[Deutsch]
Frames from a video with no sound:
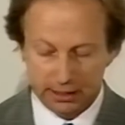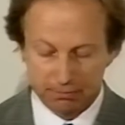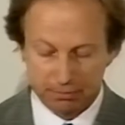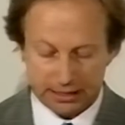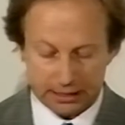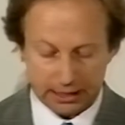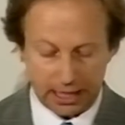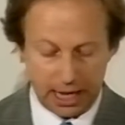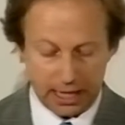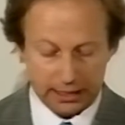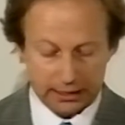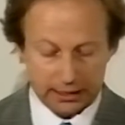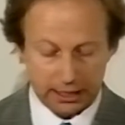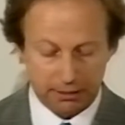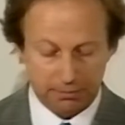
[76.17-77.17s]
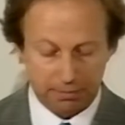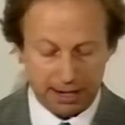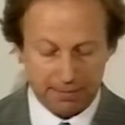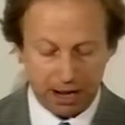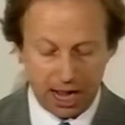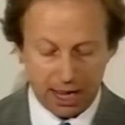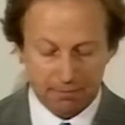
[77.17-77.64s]
Betrachter
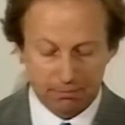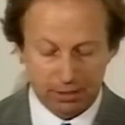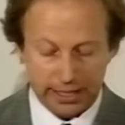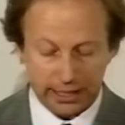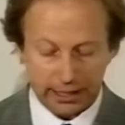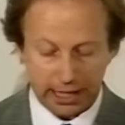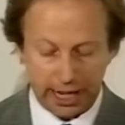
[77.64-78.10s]
beim Anblick